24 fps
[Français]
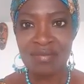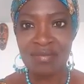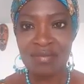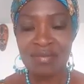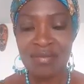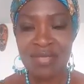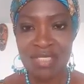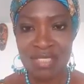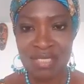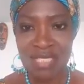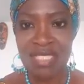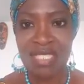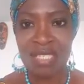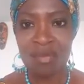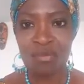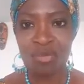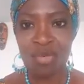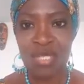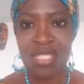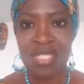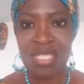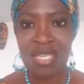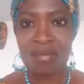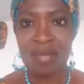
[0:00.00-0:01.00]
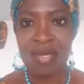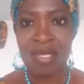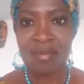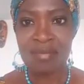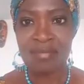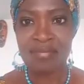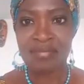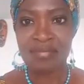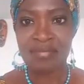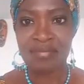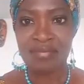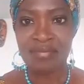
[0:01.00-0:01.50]
C'était des Burkinabés.
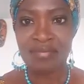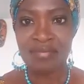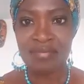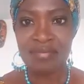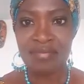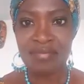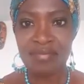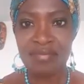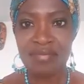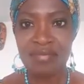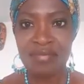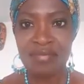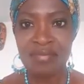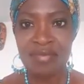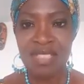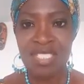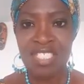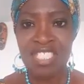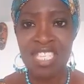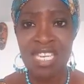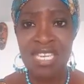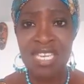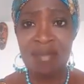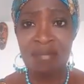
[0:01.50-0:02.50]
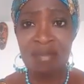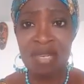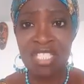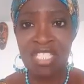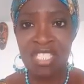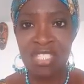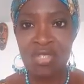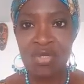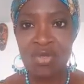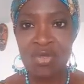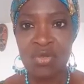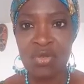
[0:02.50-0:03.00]
J'allais
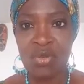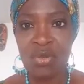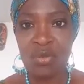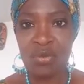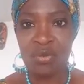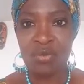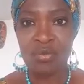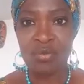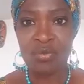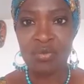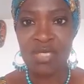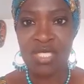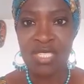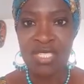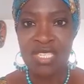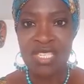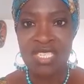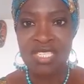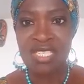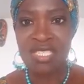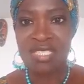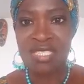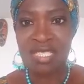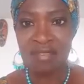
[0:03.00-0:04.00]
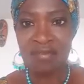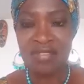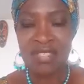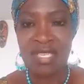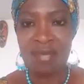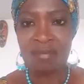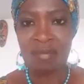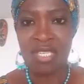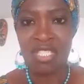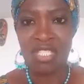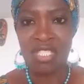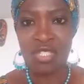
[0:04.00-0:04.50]
manger chez eux. Lisseta venait
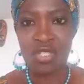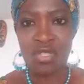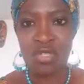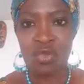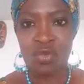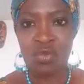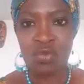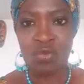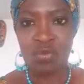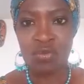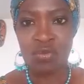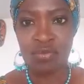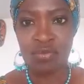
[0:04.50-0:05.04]
manger chez nous.